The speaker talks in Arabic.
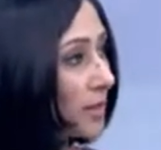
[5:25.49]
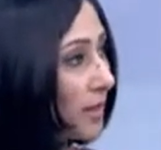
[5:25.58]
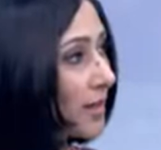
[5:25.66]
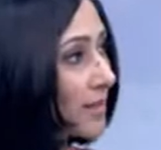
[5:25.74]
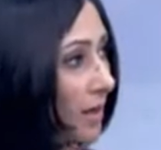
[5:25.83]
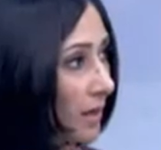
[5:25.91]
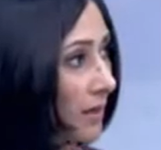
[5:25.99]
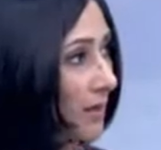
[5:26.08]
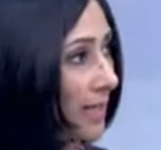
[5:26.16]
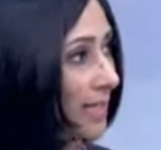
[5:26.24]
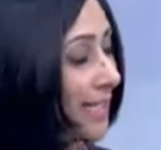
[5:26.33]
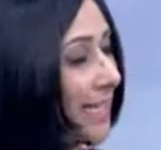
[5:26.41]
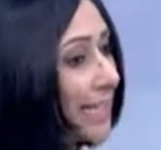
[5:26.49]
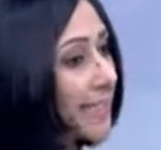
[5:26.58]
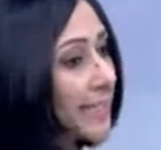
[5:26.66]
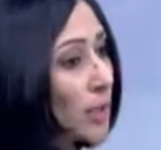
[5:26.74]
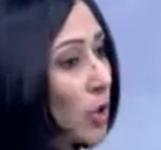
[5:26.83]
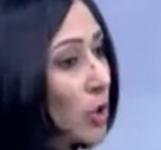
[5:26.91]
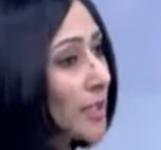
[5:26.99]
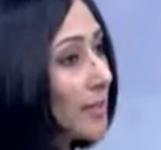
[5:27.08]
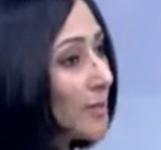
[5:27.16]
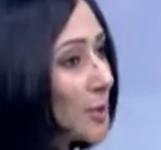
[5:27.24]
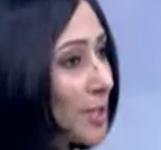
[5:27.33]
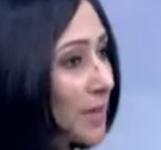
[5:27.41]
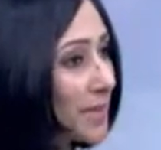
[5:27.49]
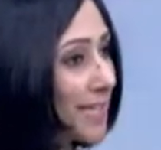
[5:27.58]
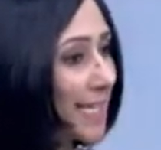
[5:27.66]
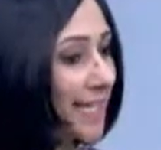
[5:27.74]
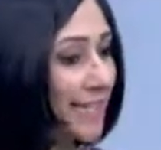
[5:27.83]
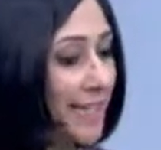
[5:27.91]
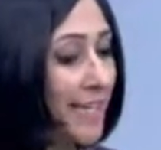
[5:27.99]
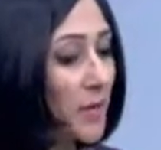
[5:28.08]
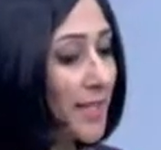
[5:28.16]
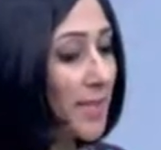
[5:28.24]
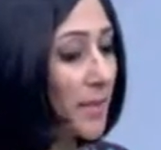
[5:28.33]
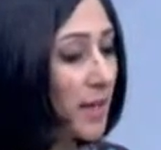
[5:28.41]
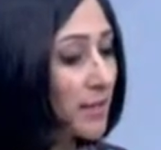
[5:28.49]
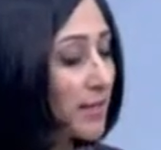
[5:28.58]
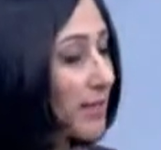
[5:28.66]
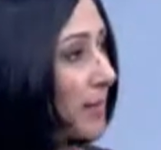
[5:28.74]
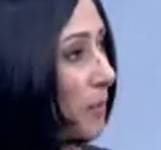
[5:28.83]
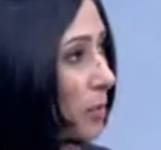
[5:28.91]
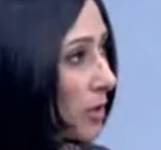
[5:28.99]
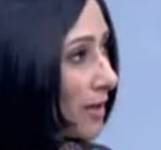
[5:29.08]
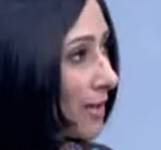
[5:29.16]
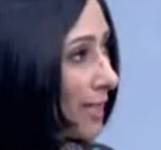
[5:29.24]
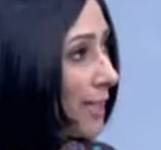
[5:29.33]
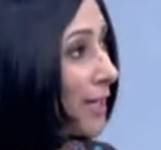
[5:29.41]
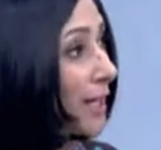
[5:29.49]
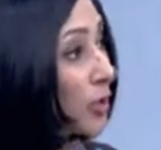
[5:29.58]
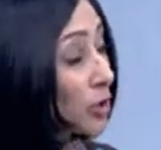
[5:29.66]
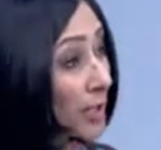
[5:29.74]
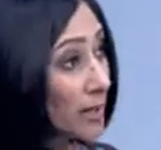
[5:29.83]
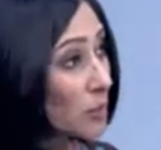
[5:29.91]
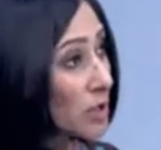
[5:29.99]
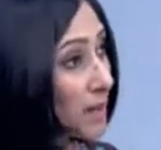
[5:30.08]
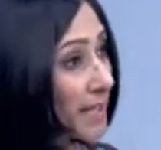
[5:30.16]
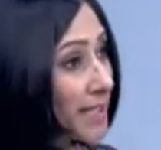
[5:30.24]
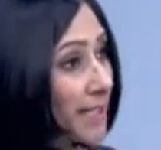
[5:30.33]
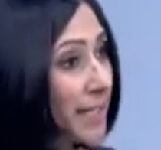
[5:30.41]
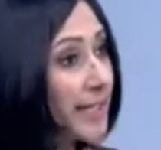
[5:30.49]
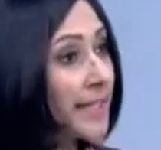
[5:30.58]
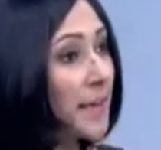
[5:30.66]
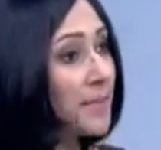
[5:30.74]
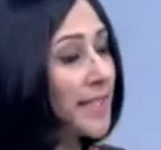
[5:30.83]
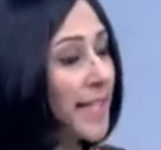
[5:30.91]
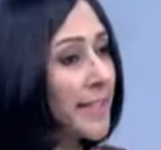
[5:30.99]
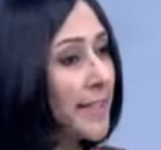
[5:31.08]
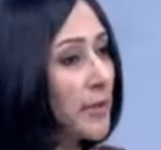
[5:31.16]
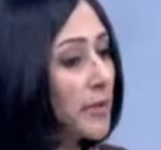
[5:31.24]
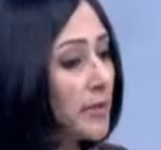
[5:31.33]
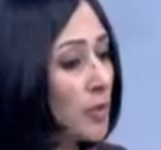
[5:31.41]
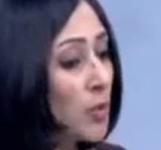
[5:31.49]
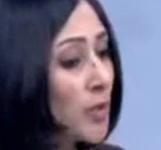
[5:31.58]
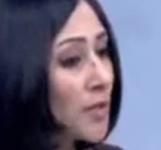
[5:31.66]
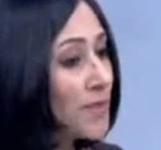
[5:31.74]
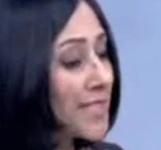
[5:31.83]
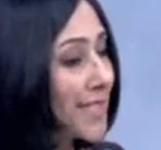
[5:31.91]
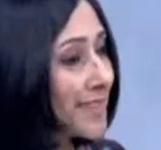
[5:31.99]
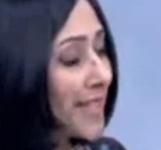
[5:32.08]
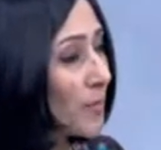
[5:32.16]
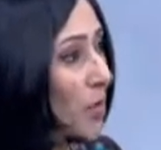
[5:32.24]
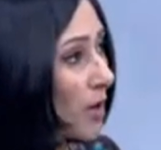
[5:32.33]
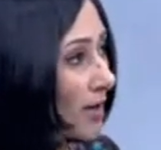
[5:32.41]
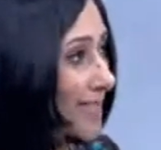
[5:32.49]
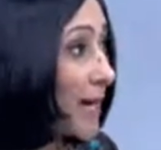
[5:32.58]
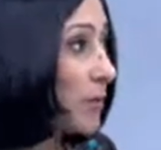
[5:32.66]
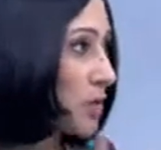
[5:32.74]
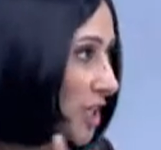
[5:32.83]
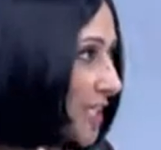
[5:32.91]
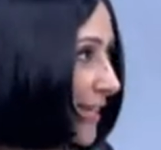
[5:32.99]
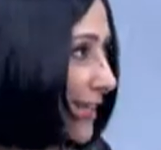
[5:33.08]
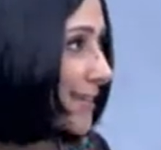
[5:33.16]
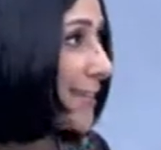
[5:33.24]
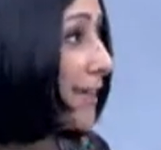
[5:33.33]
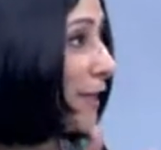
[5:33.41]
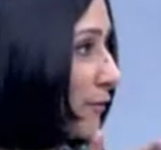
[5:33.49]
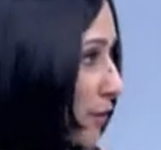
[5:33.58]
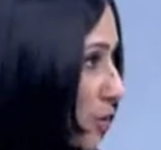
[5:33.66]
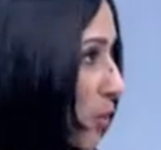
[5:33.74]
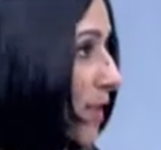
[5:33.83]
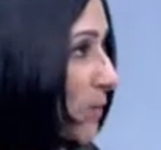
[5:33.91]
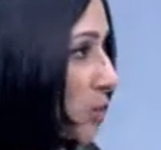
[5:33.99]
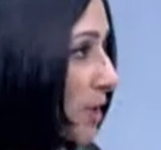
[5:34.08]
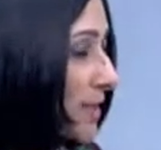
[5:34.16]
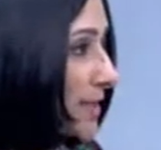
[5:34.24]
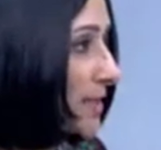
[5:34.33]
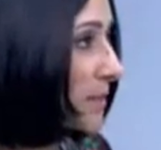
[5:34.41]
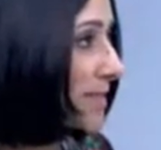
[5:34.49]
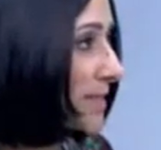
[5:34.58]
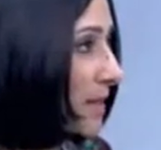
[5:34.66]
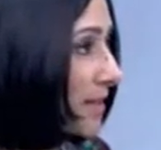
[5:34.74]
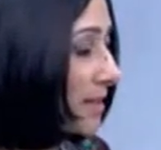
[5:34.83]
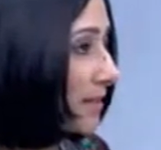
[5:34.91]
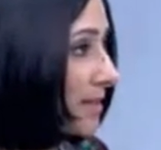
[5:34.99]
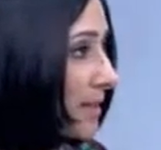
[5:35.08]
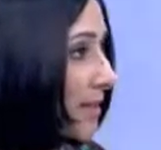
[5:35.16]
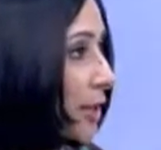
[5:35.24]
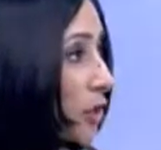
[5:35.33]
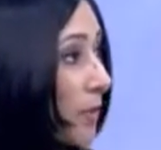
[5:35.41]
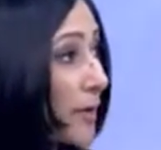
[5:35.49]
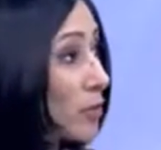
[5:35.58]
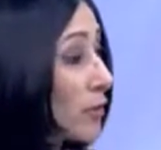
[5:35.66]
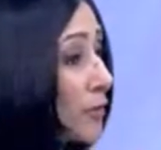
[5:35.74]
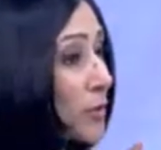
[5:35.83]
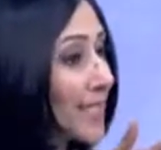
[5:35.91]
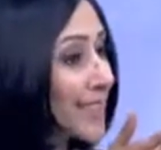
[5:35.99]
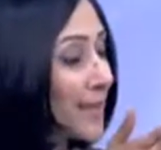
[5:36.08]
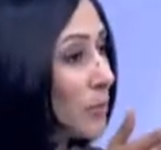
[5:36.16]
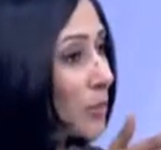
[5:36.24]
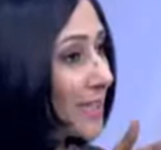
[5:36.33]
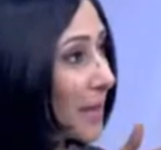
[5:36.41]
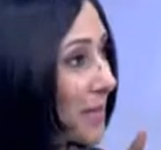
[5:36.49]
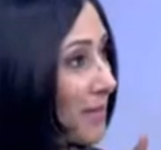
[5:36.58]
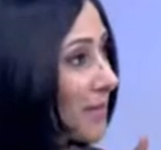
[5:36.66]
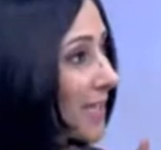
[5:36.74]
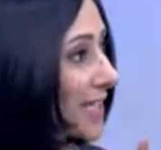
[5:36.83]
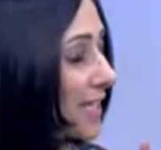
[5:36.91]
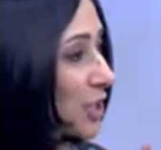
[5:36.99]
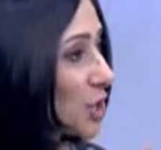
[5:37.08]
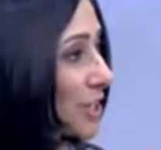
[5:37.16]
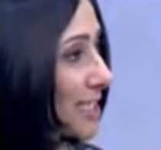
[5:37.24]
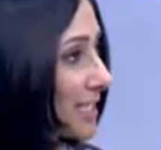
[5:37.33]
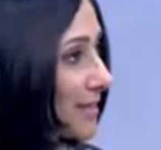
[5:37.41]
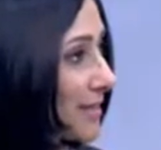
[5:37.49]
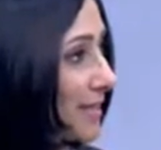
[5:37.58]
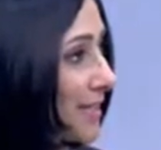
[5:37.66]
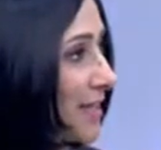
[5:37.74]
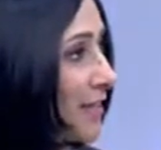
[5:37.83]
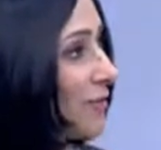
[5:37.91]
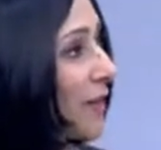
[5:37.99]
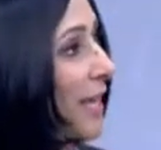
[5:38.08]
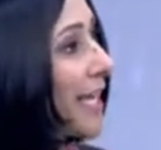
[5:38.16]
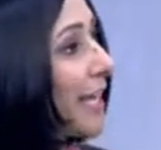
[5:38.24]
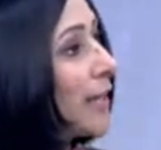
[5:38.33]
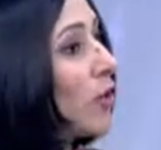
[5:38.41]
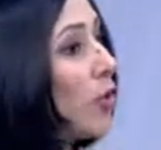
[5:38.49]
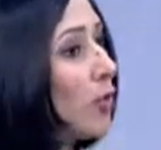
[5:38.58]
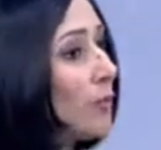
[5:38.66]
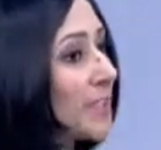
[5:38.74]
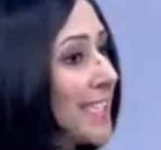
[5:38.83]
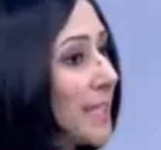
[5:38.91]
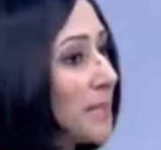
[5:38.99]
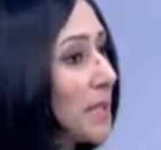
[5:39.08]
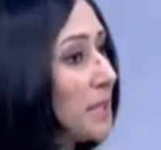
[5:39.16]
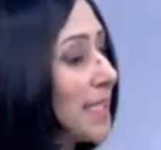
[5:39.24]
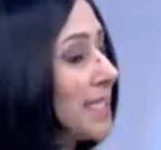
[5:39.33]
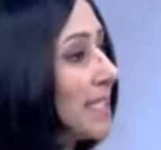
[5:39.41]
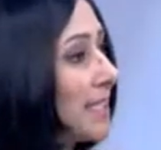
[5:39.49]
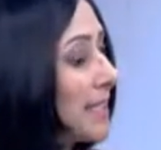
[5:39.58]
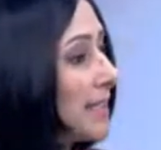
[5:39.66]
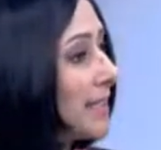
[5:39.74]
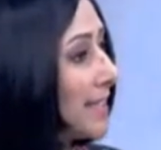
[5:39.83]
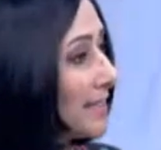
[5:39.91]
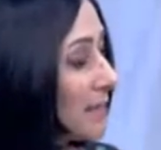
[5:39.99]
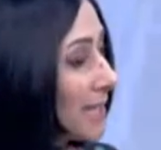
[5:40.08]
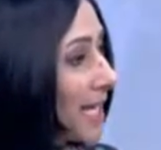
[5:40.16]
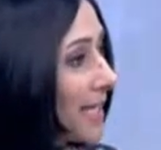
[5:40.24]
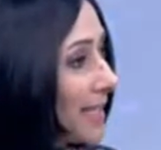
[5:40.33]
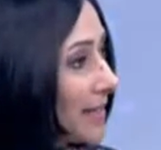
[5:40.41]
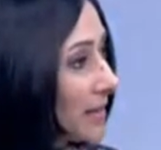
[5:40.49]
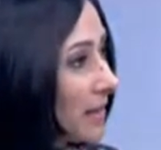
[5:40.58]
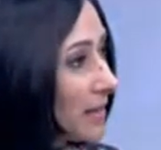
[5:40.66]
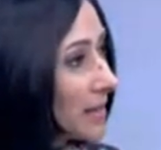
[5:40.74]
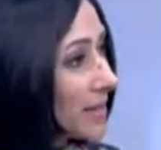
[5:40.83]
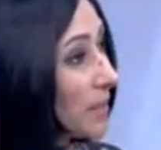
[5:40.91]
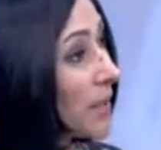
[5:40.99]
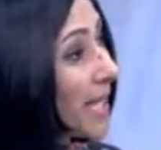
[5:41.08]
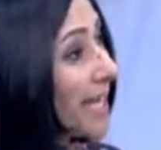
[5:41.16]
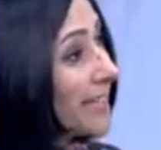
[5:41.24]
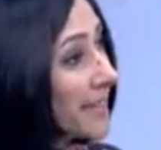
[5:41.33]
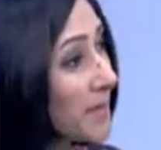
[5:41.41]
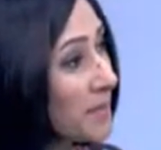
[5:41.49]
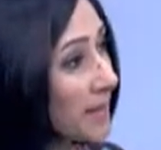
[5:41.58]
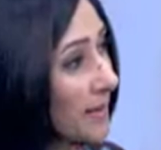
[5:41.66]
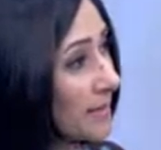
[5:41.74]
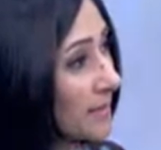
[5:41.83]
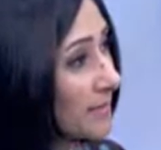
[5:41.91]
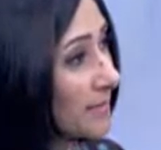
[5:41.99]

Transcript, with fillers: النهارده اه لكن الخطط المستقبليه يعني انا دلوقتي دلوقتي بخطط لبكره الخطط المستقبليه ان احنا لم يعني نوقف استخدامه خالص او مش احنا يعني في الدول المتقدمه صناعيا ان هم يوقفوا استخدامه تماما خلال 20 سنه فهي الخوف ان احنا بنبتدي نعتمد عليه النهارده اولا المحطات